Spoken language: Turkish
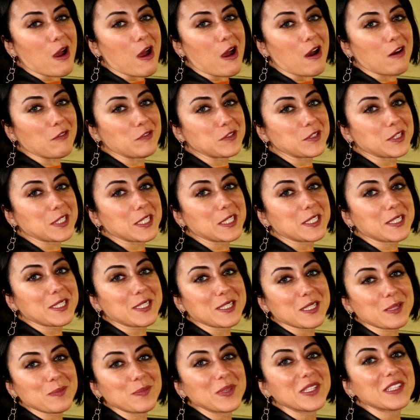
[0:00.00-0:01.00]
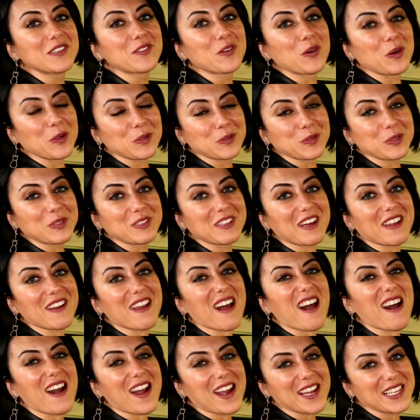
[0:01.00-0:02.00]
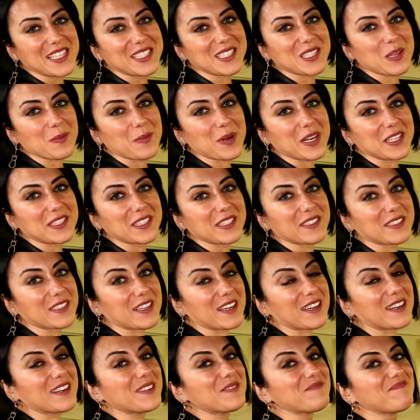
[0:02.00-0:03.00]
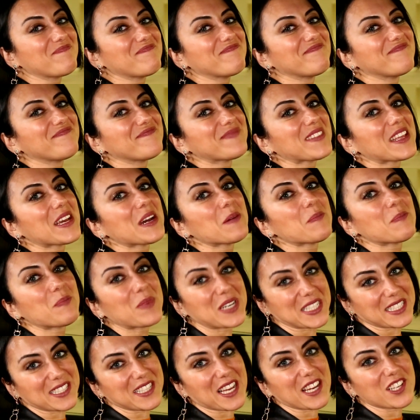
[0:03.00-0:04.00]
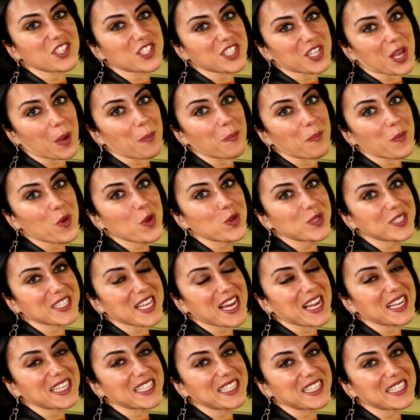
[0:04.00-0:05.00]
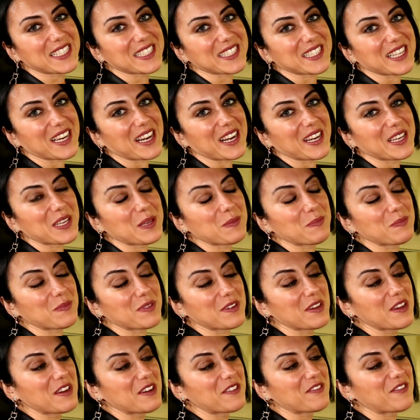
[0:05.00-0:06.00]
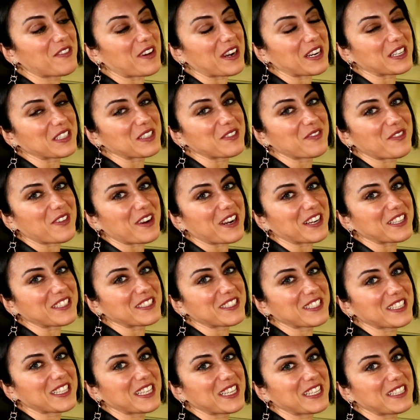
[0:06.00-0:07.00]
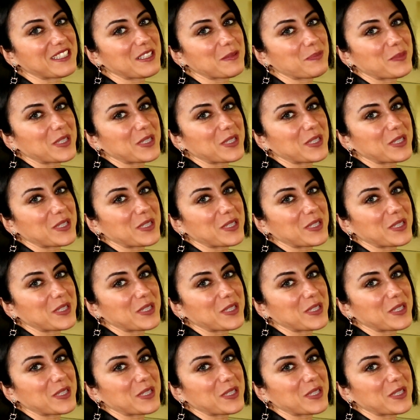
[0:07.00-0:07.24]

hafızalı ısıtmalı koltuklar aynı zamanda da masaj yapma özelliğine sahip farklı farklı kedi